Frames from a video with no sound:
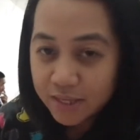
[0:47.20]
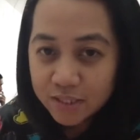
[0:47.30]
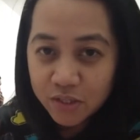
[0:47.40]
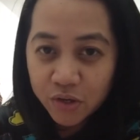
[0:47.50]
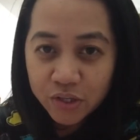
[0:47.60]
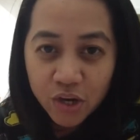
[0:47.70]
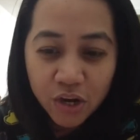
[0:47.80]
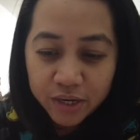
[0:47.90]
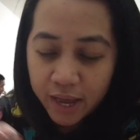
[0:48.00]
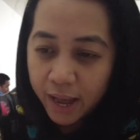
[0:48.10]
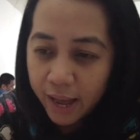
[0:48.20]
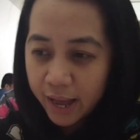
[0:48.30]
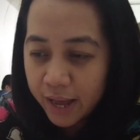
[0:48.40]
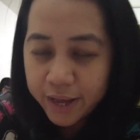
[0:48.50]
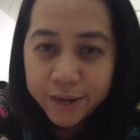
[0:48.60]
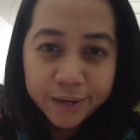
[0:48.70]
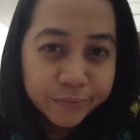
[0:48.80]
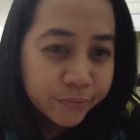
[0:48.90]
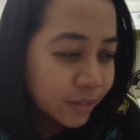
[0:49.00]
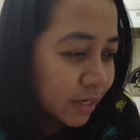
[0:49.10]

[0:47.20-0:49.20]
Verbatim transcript: So, yun. Ang una